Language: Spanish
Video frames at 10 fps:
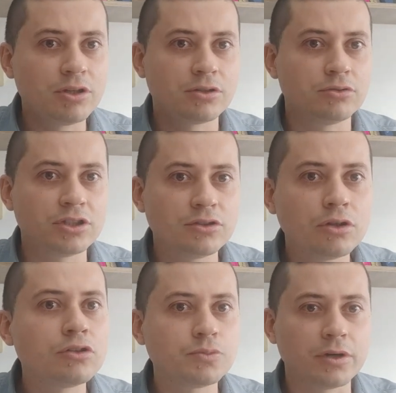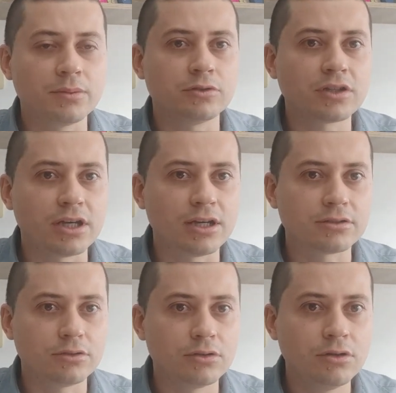Pero entonces no nos podemos
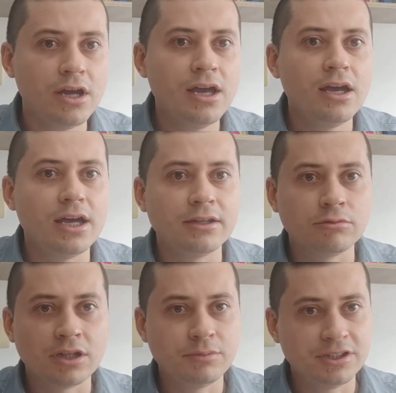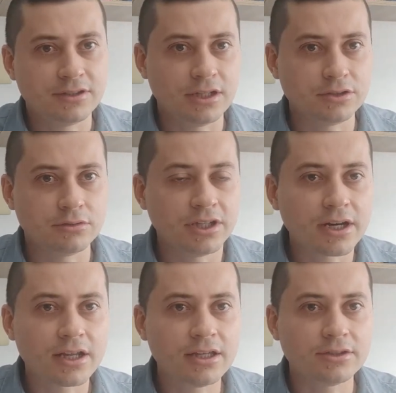quedar solo en una administración
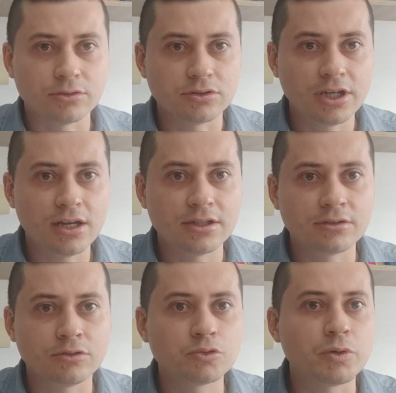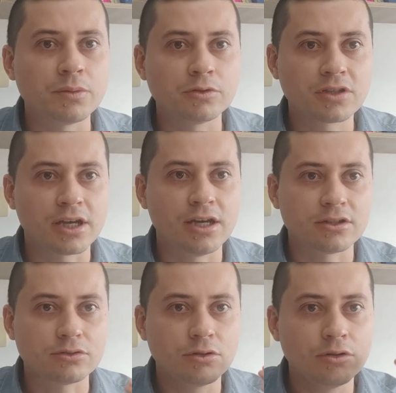de redes sociales, no nos podemos
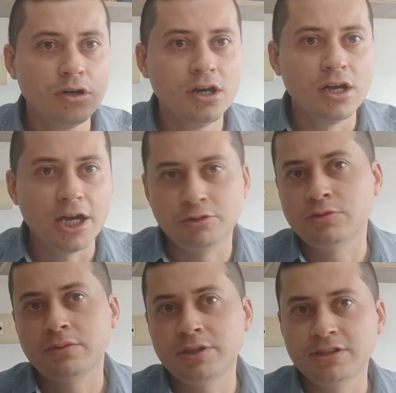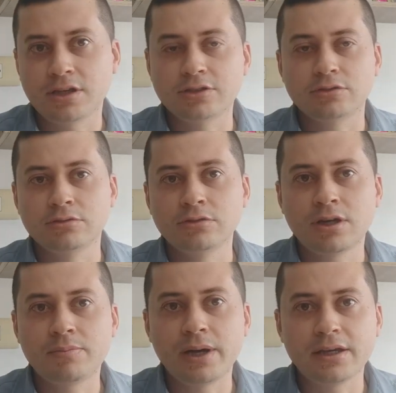quedar solo en una administración de
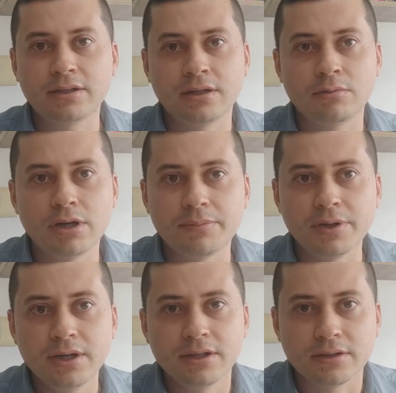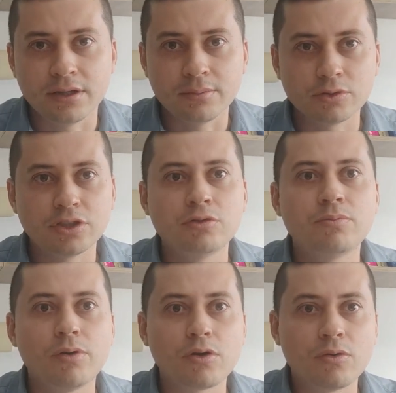una página web. Debemos
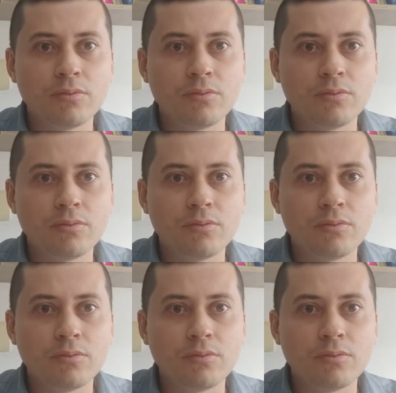ir un